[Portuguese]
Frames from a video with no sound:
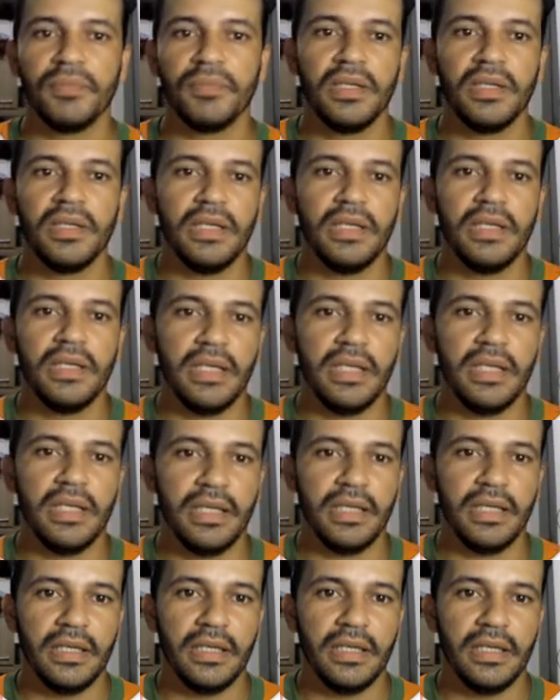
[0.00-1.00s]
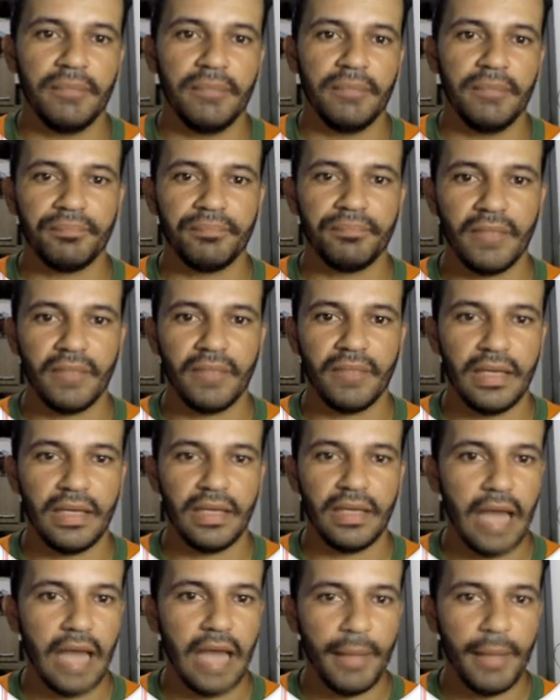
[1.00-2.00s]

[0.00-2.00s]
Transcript: É, a maior